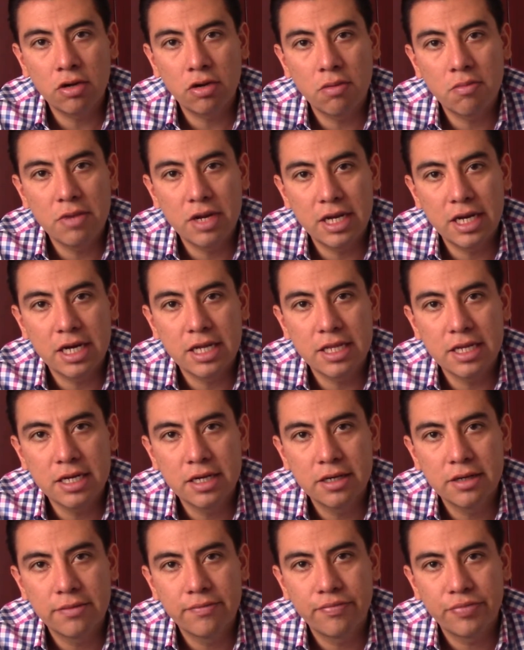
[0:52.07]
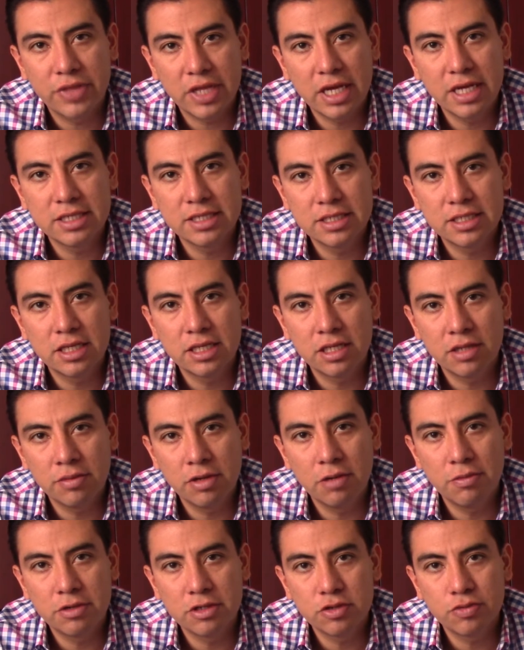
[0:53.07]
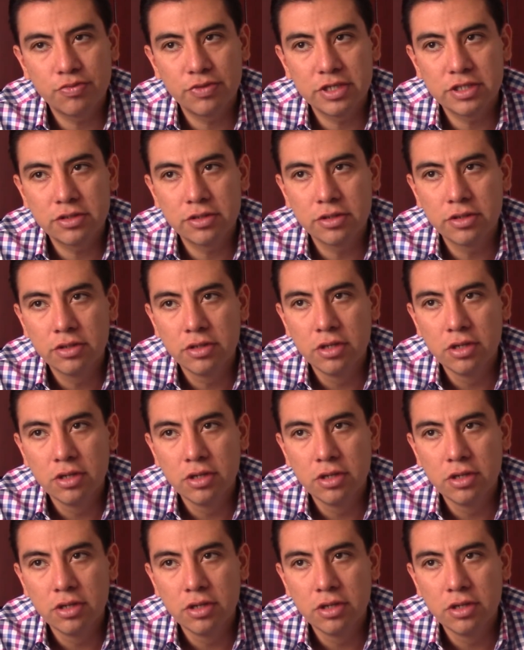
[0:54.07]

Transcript: complicada que es este tema del presupuesto,